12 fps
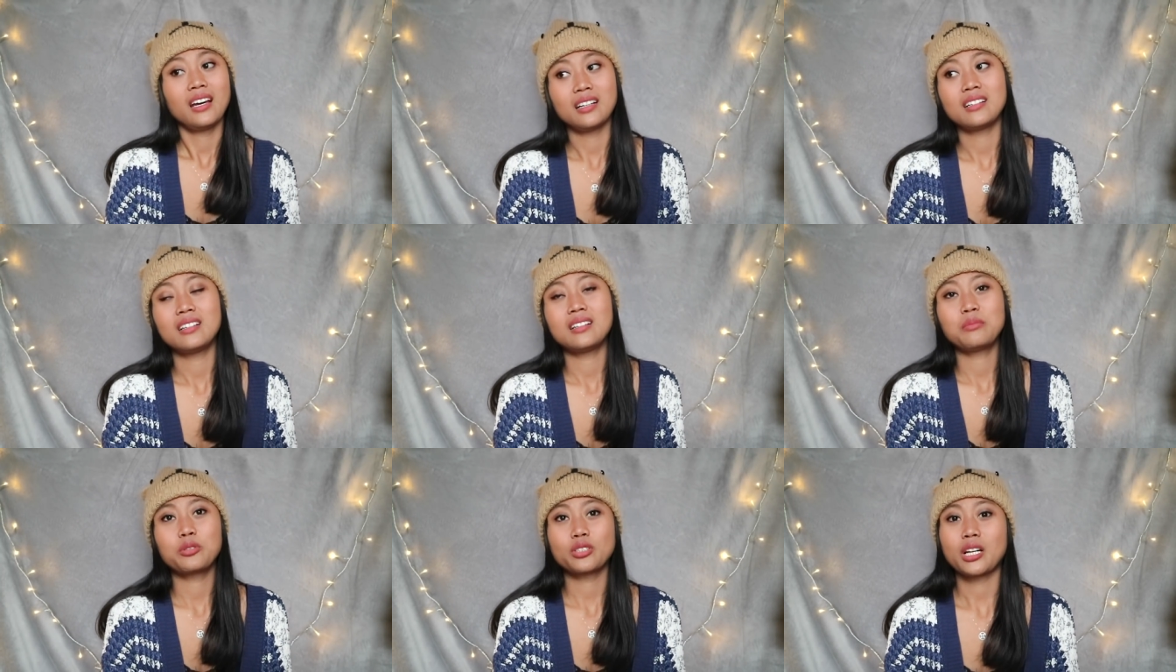
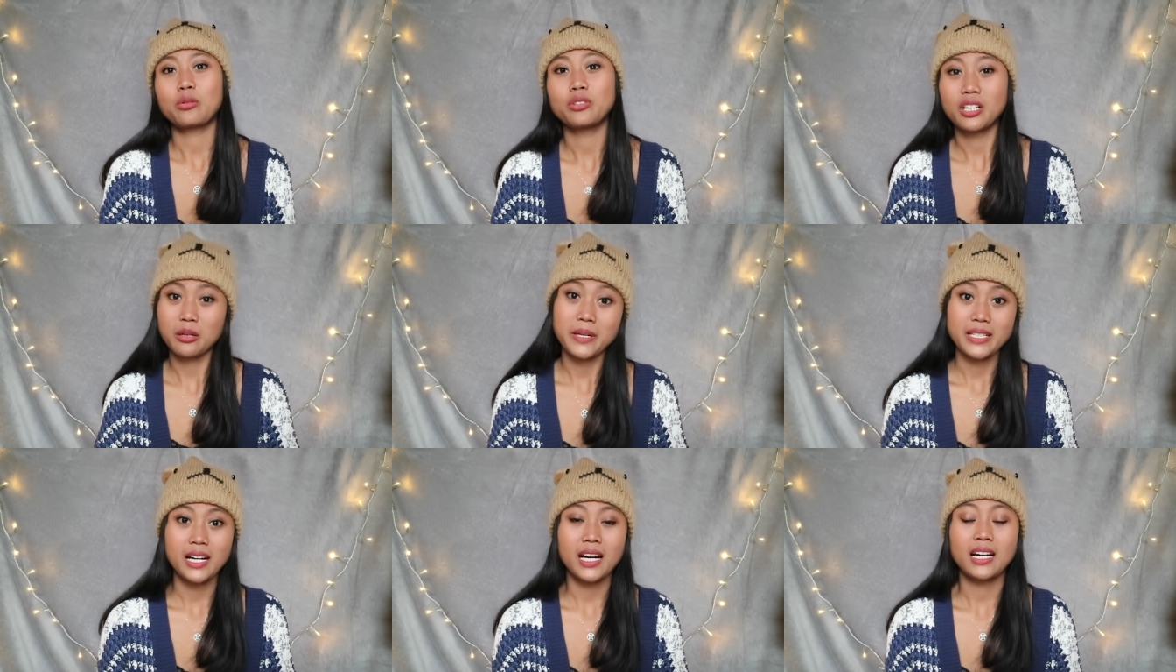uh, menurut aku udah
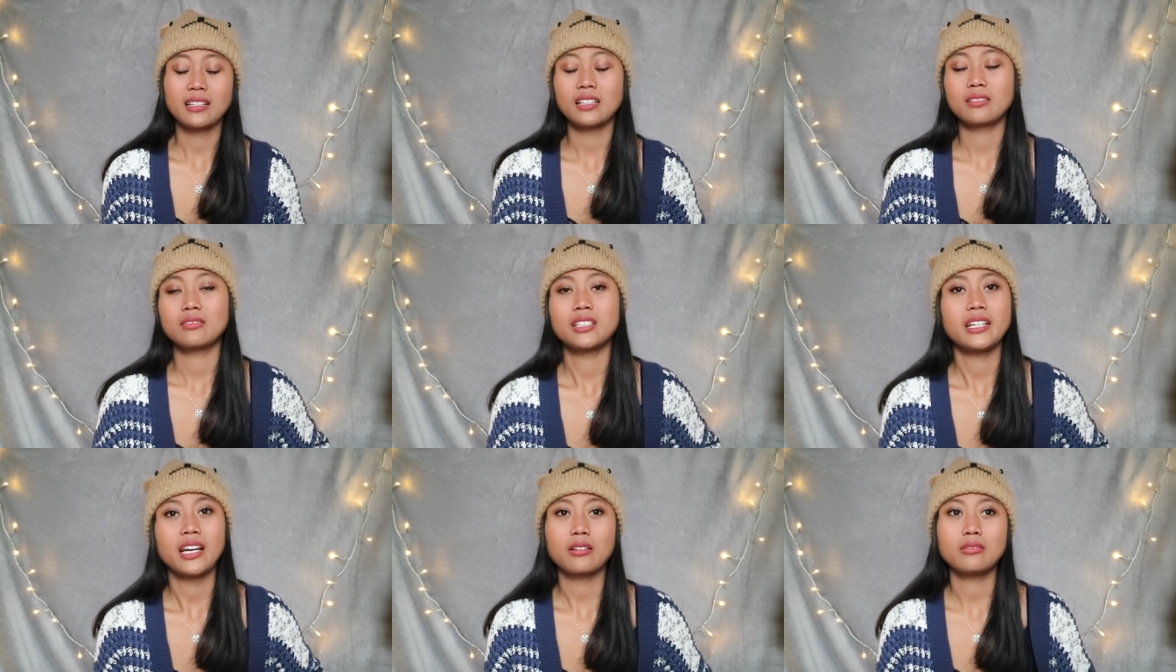kebanyakan gitu
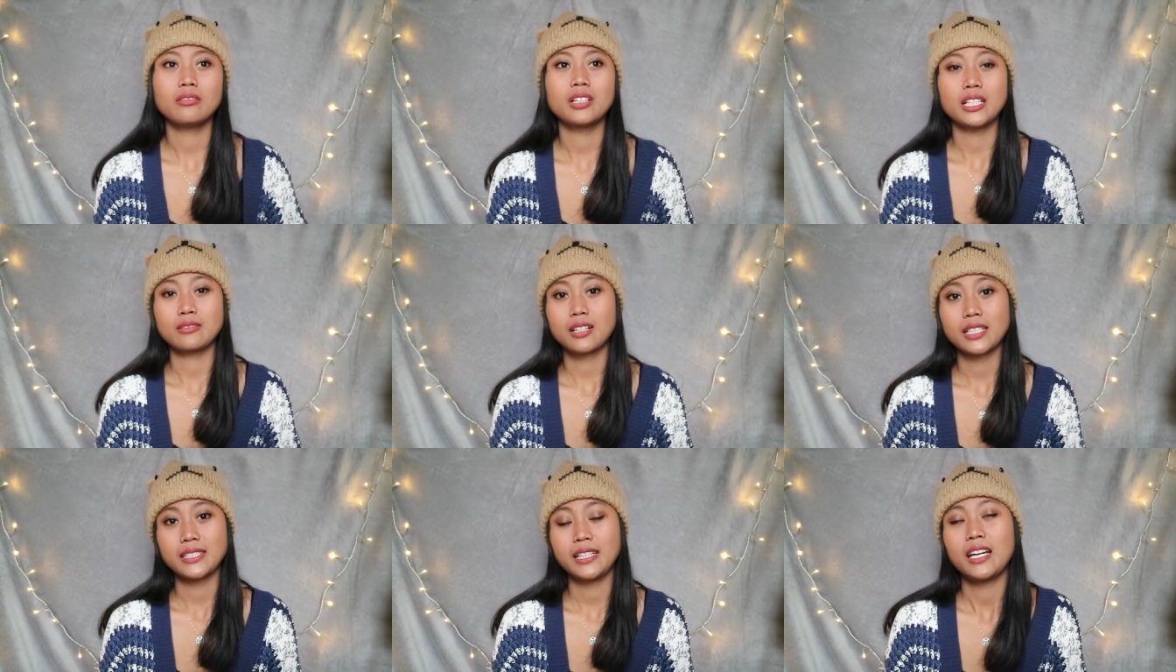jadi aku nggak
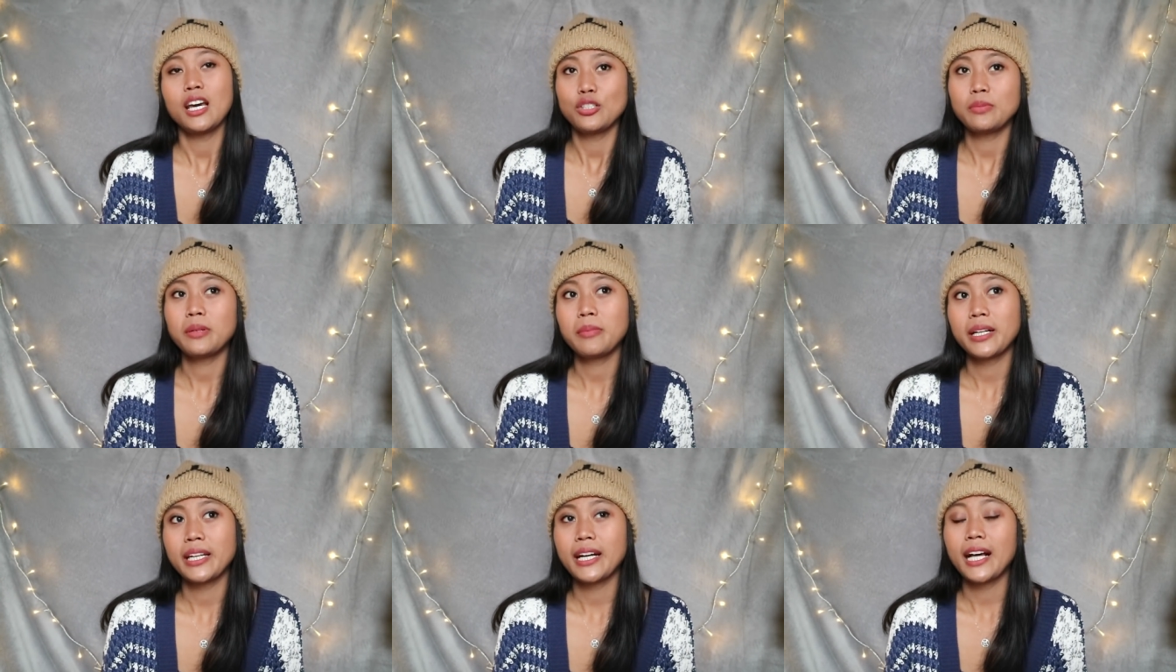suka sih
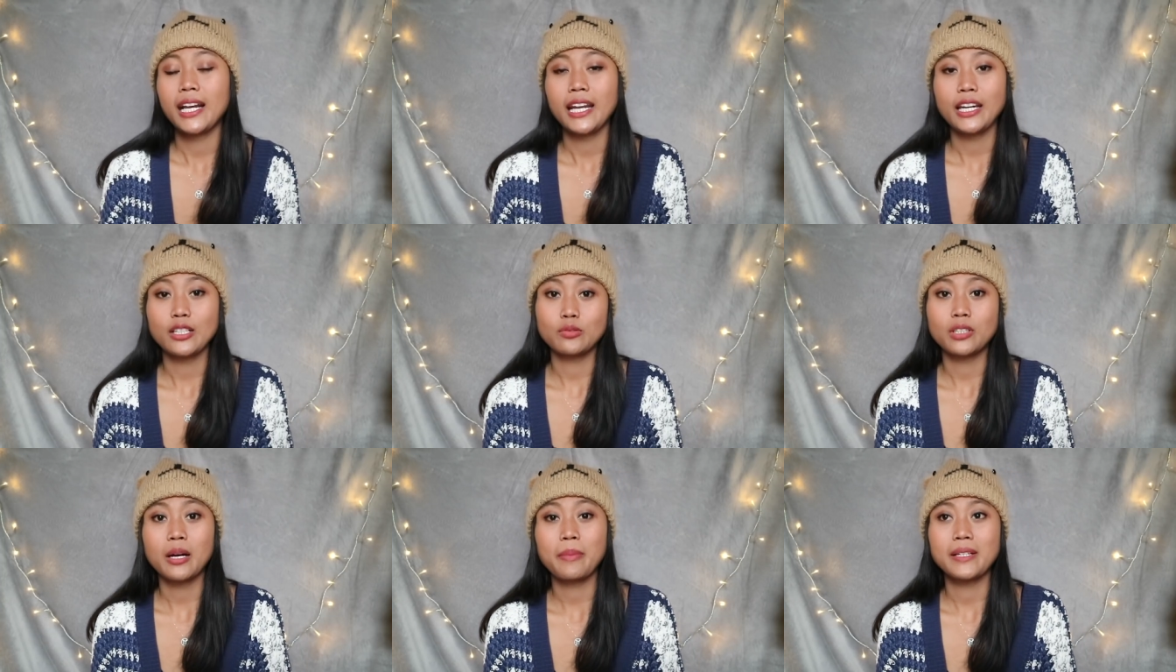cuman bagi kalian yang
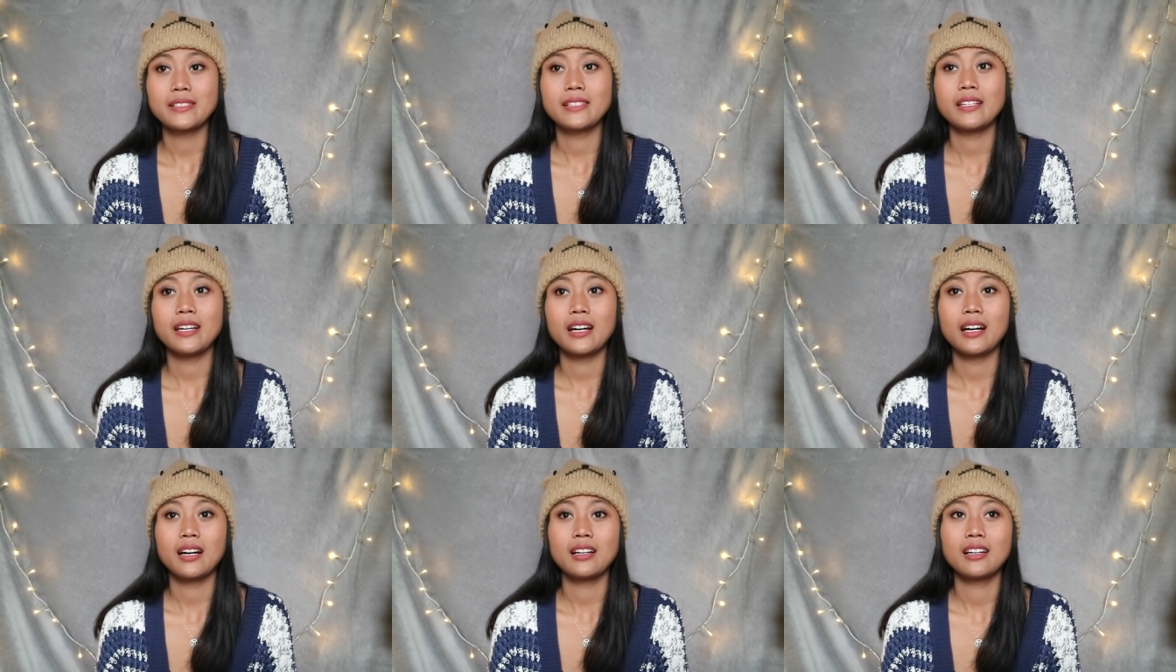suka pasti
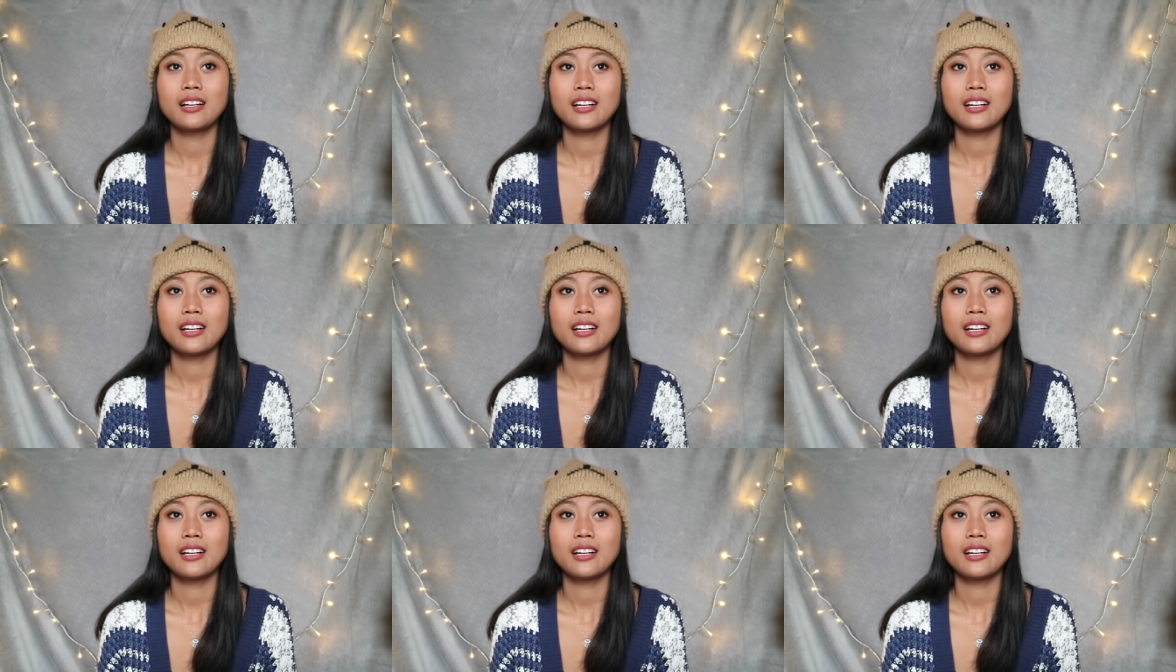ya